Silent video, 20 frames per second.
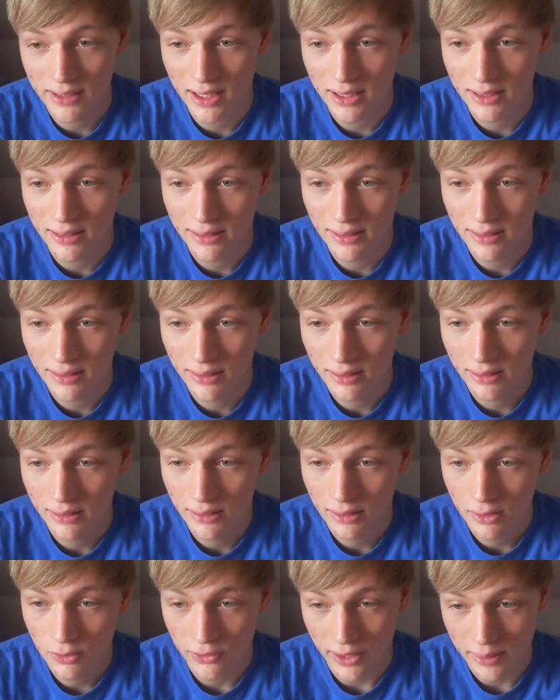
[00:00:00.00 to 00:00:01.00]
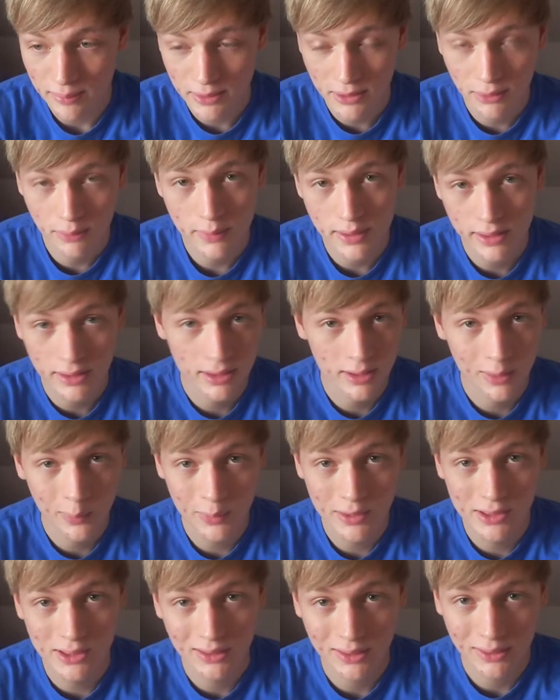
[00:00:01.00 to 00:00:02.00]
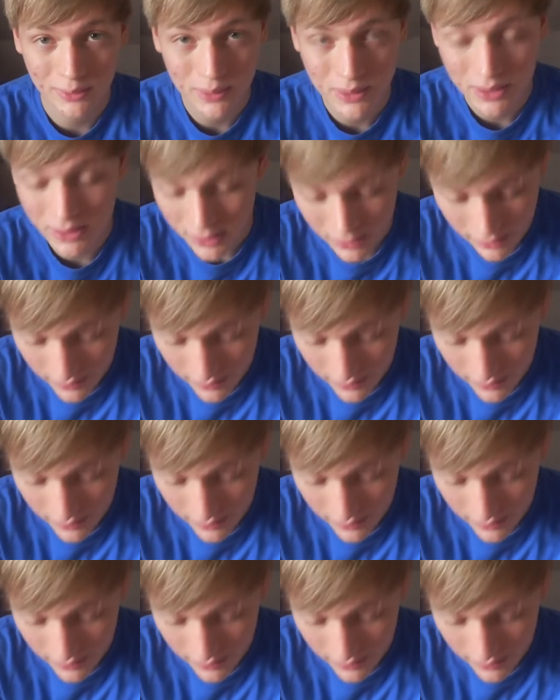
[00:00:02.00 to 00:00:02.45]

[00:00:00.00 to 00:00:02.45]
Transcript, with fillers: dann schreibt ihr ruhig hier runter oder unter die